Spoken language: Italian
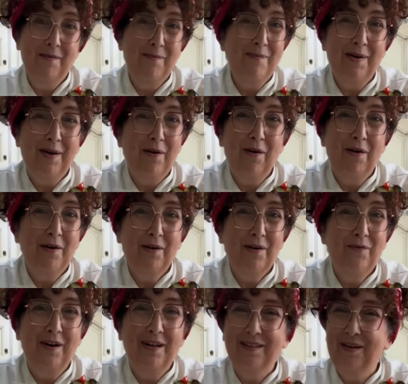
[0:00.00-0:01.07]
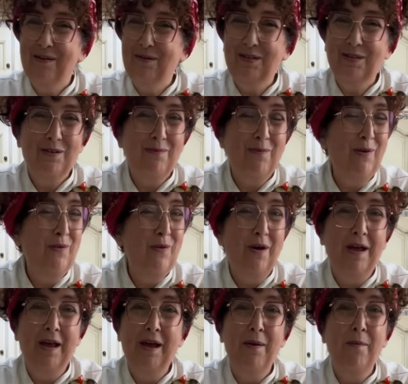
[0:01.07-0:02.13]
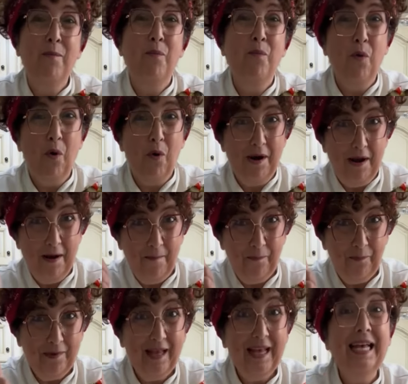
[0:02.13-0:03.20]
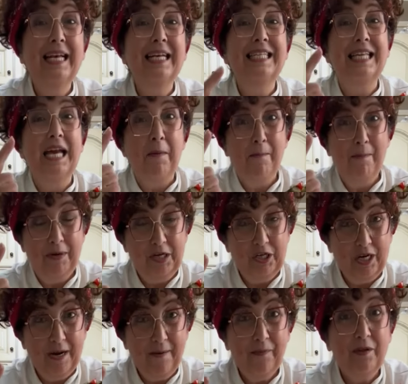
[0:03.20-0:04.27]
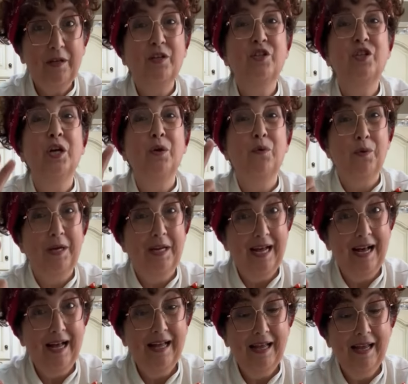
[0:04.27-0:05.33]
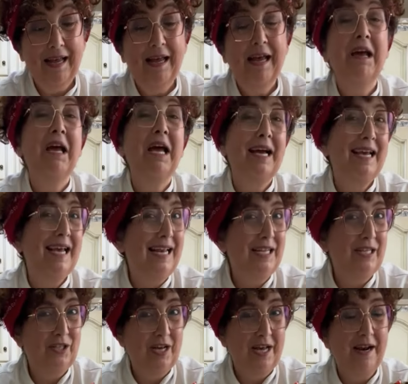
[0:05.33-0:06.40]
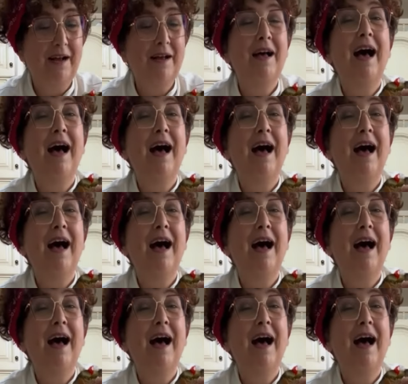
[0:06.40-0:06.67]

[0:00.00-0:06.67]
però fatta in questo modo è buona, semplice, genuina e anche leggera.